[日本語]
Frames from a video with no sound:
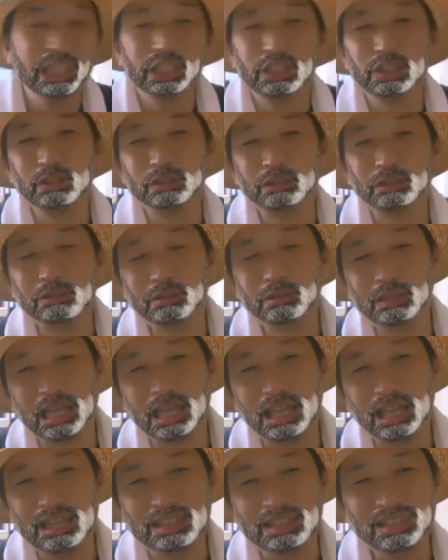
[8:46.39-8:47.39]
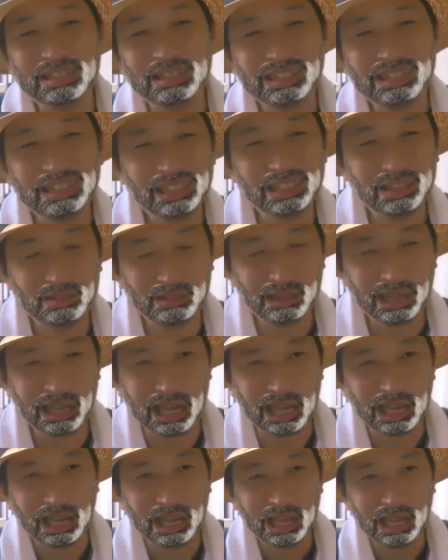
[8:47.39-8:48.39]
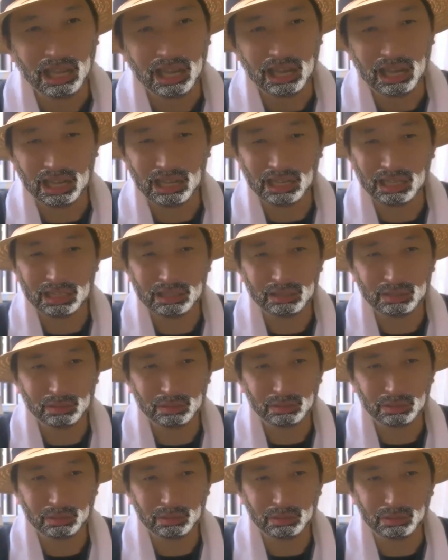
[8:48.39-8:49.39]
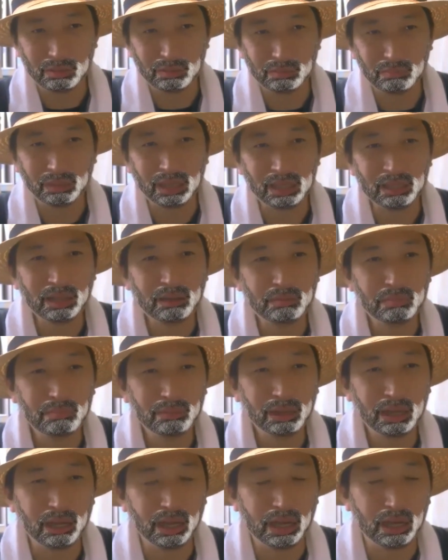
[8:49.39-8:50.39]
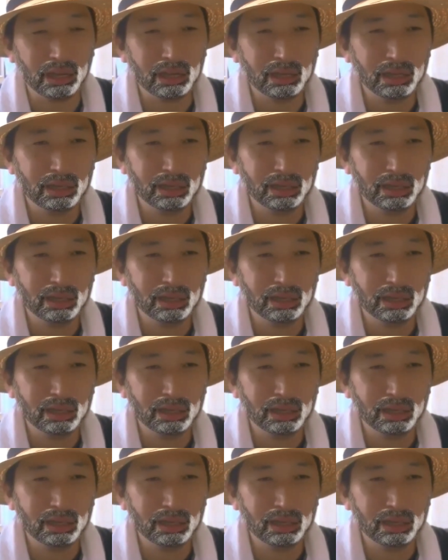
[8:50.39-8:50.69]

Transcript: ということで、フグブーナは、あのマイナンバー、